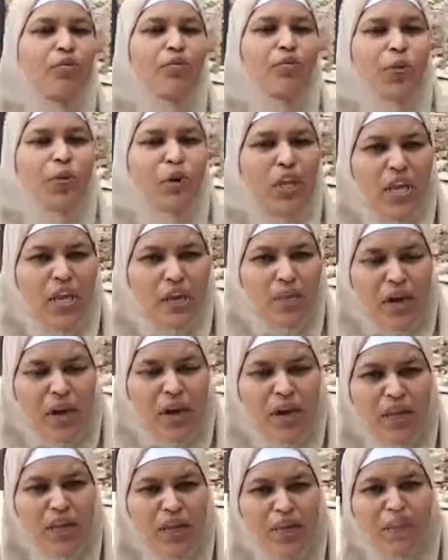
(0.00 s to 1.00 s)
அவ்வளவு
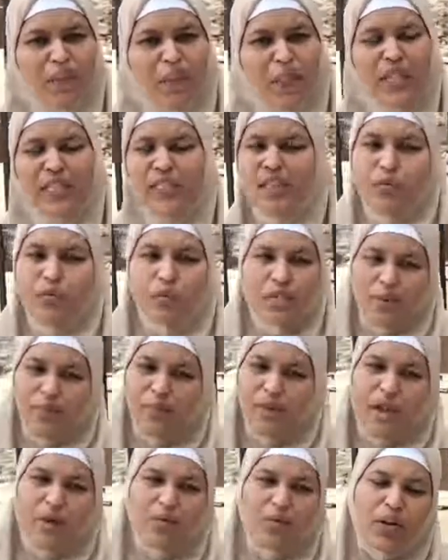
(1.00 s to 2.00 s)
முக்கியமான அந்த
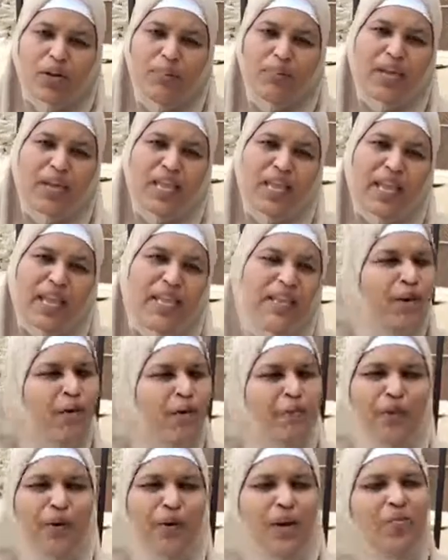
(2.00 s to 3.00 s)
ஹுதைபியா உடன்படிக்கை
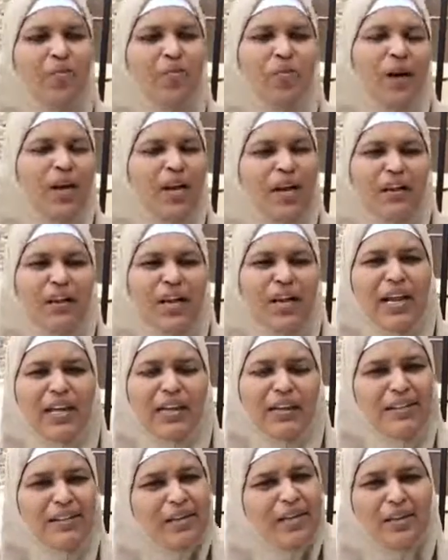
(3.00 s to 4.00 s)
எவ்வளவு மக்கள்
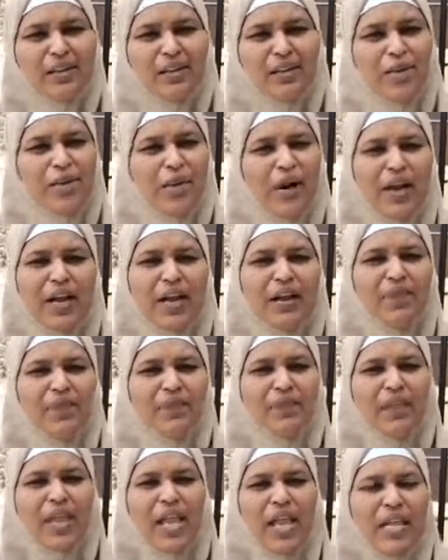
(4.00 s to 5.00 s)
கலக்கத்தில் இருந்திருப்பாங்க
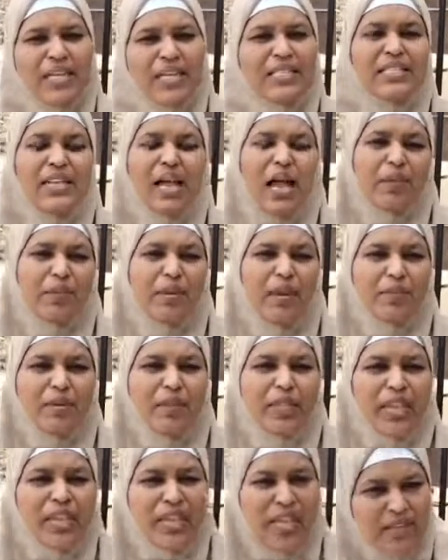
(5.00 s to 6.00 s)
இஸ்லாம்
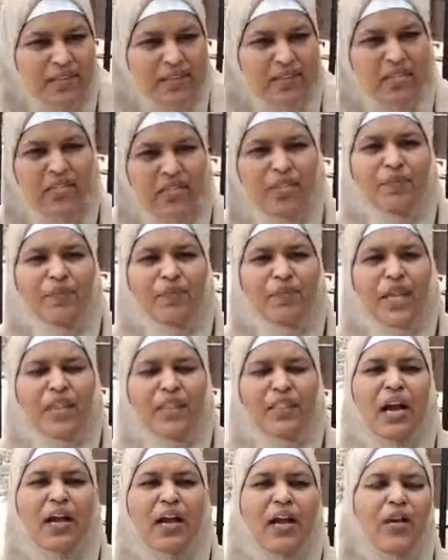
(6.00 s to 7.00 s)
என்பதை ஏற்று
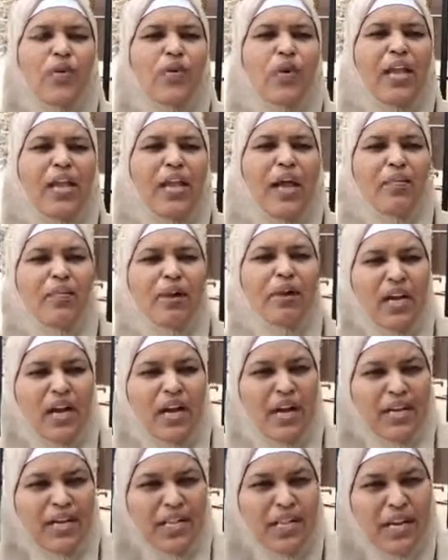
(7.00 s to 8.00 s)
தங்களுடைய
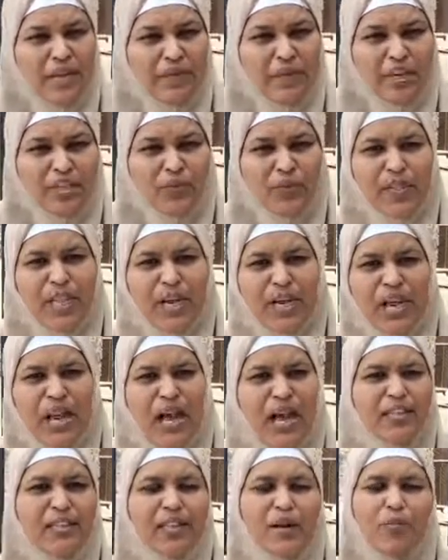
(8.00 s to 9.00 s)
அமல்களை
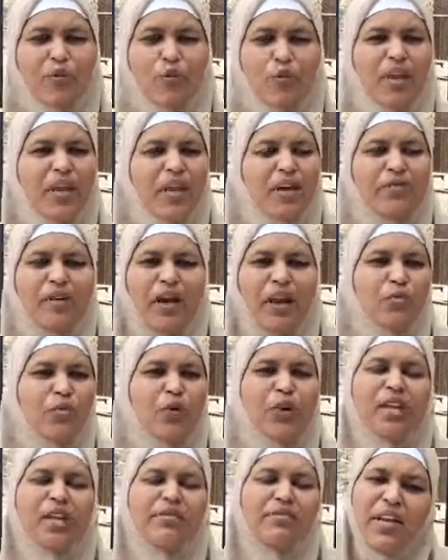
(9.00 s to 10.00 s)
நிறைவேற்றுவதற்காக இந்த பூமிக்கு வர
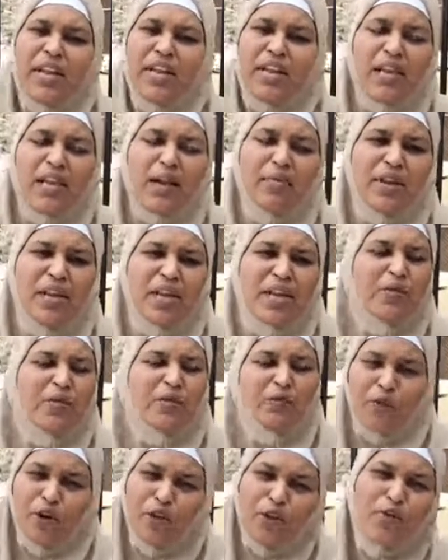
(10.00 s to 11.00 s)
முடியவில்லையே
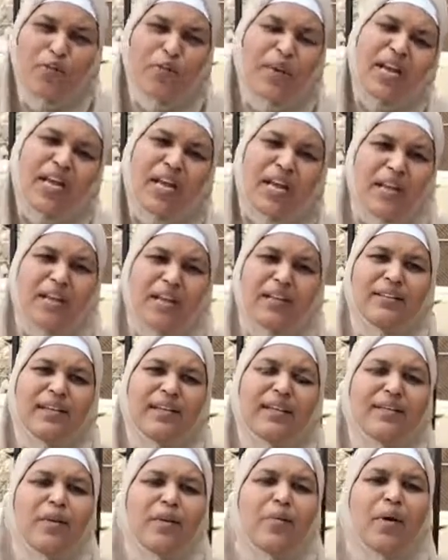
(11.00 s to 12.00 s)
அப்படின்னு எவ்வளவு பேர்
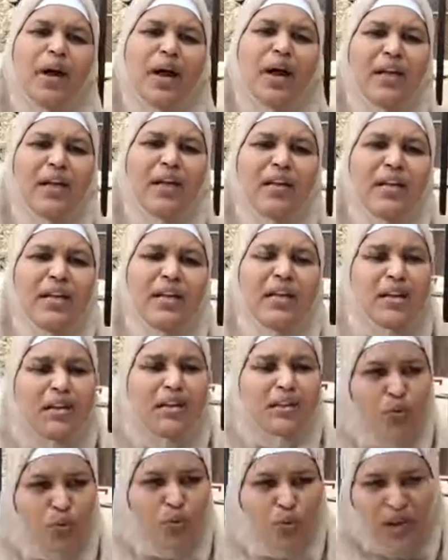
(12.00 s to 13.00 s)
கலக்கத்தில் இருந்திருப்பாங்க
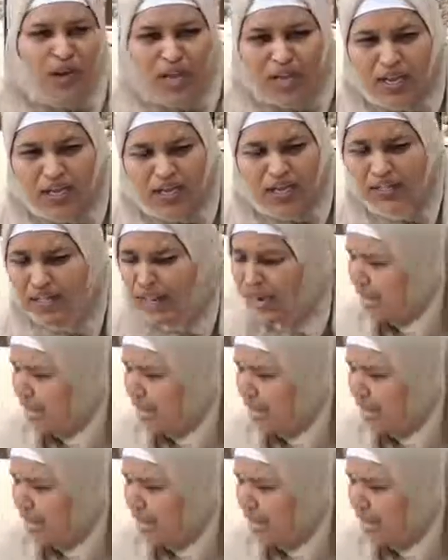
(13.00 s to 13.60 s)
ரசூல்லா